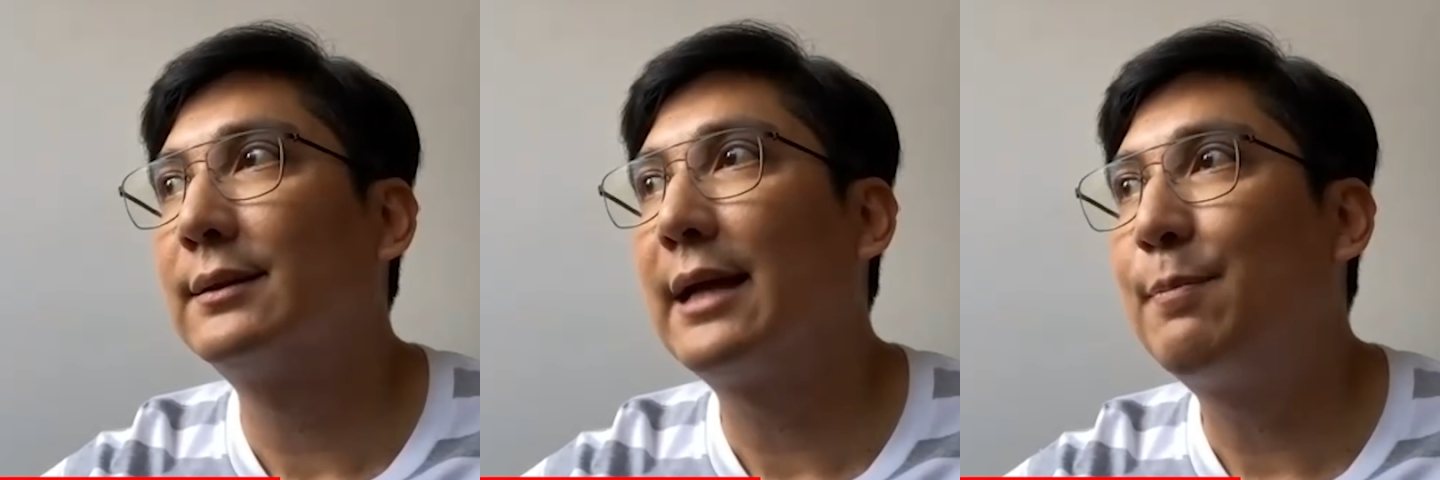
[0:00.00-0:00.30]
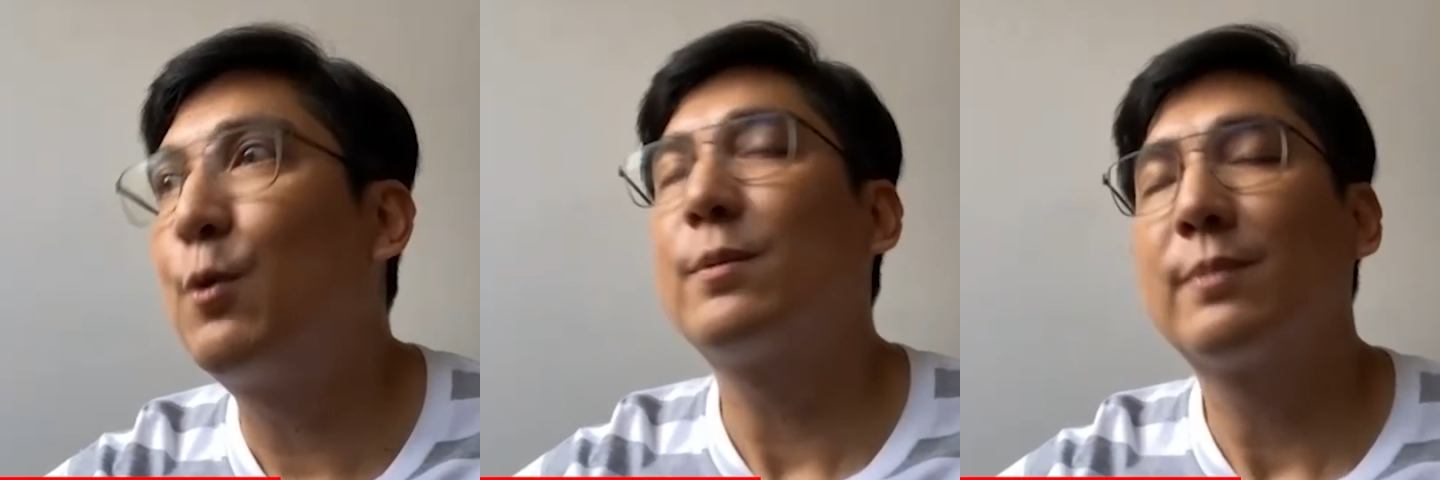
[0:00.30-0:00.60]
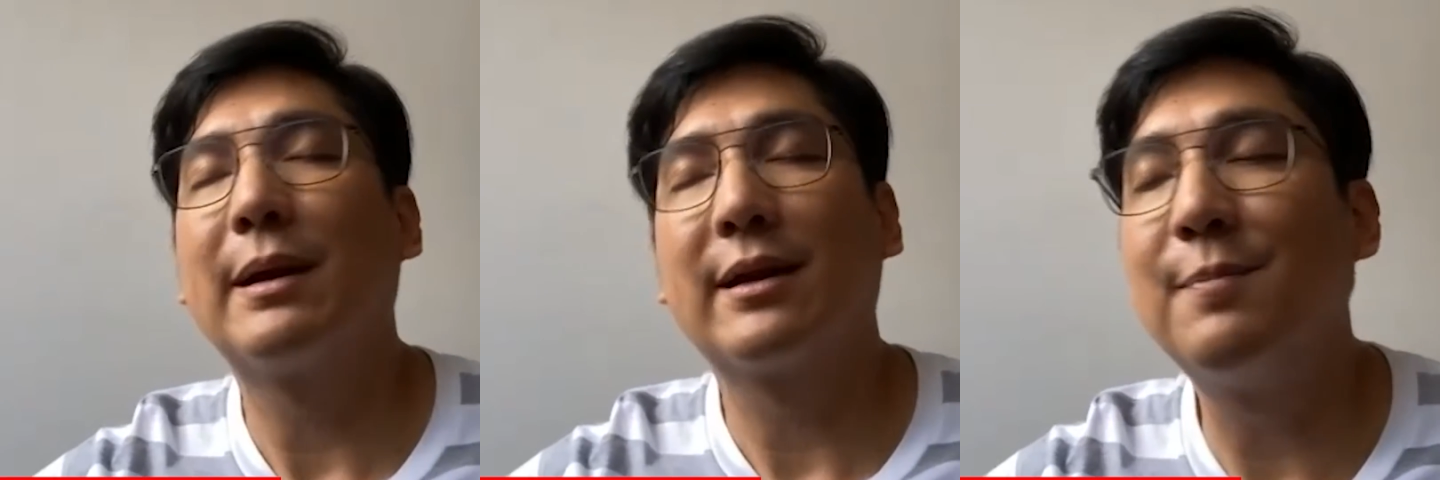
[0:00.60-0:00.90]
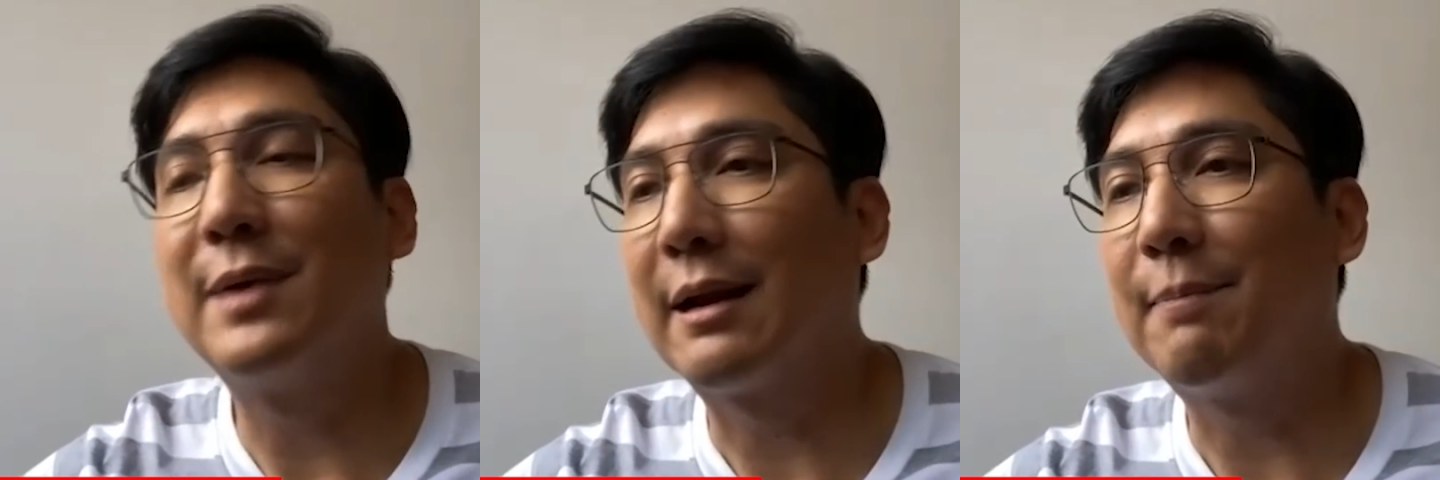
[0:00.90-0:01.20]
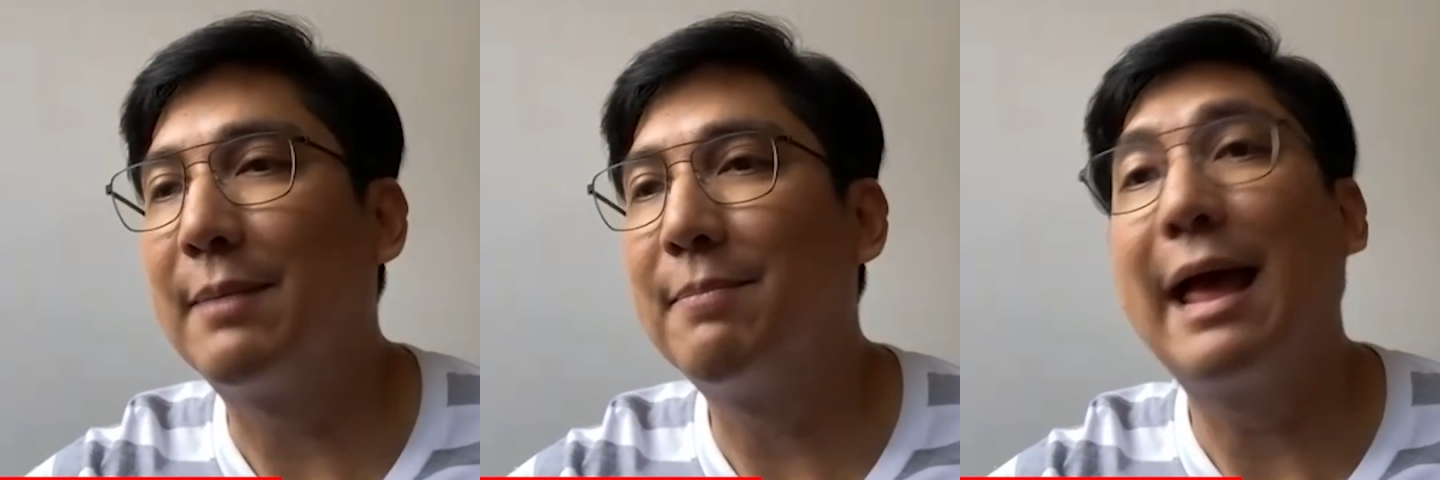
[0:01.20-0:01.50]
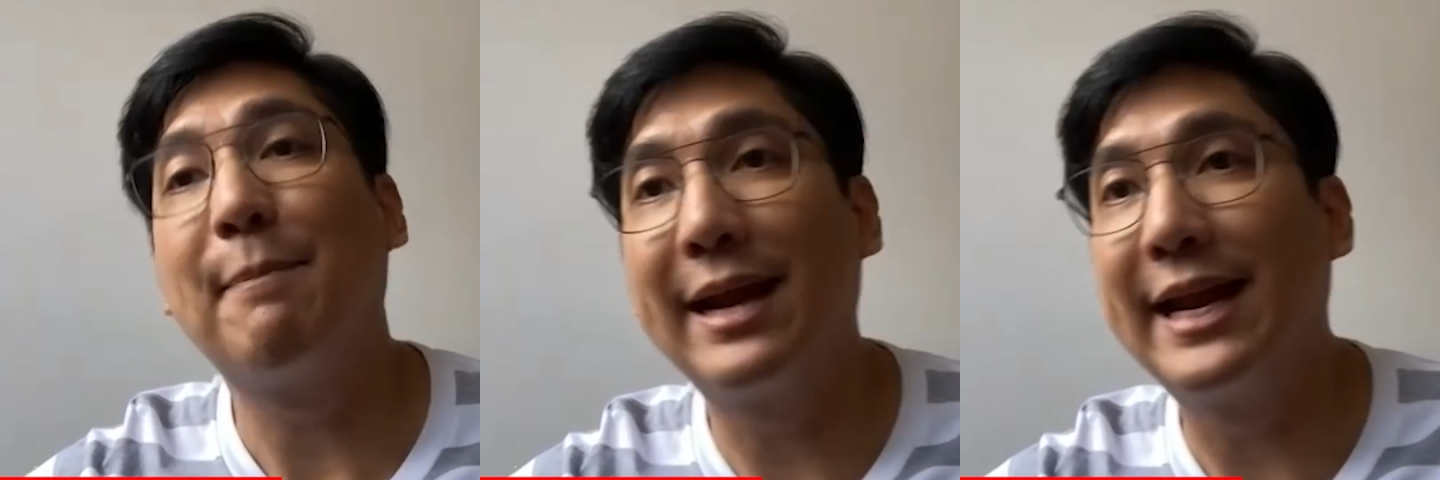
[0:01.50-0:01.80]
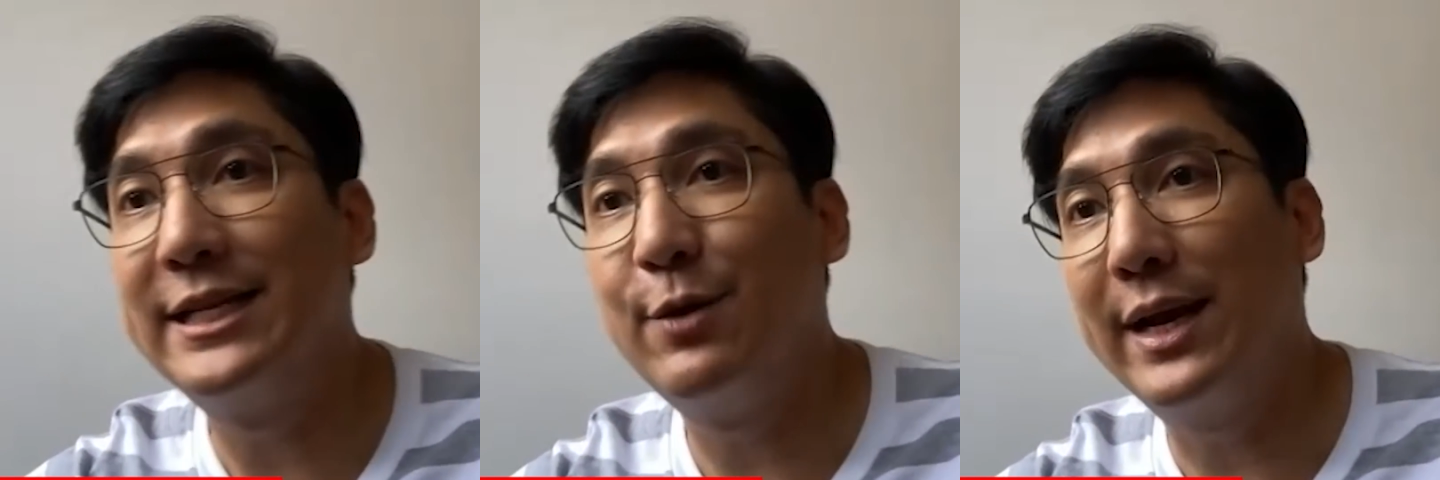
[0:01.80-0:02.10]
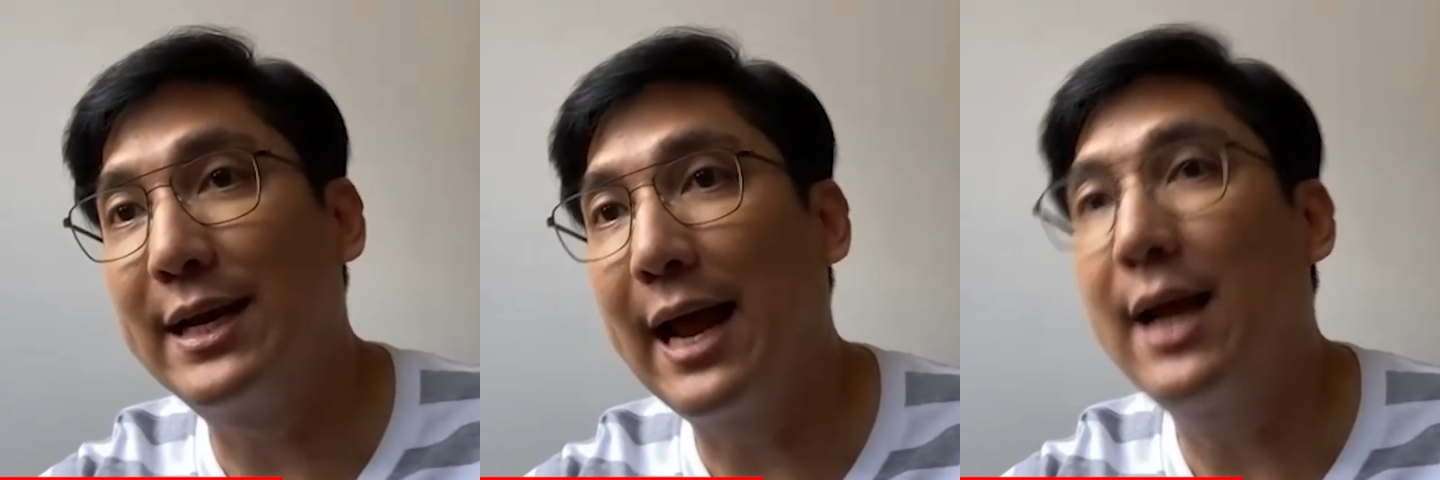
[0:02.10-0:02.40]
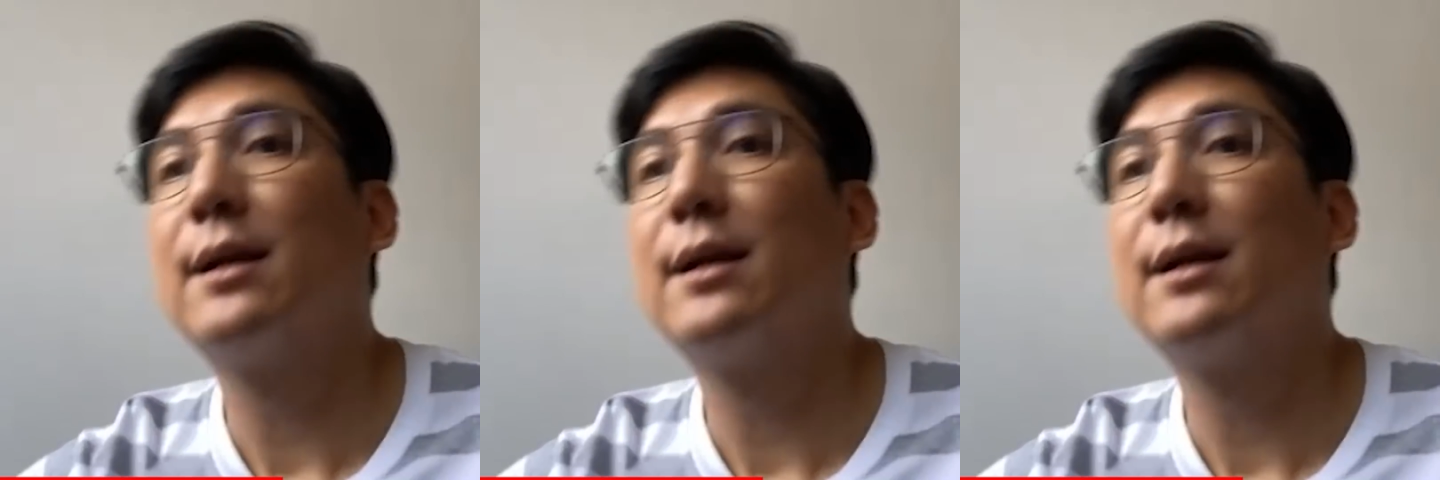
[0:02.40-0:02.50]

ถ้าให้พูดมันก็เหมือนกับเป็นแผลเป็นในชีวิตนะ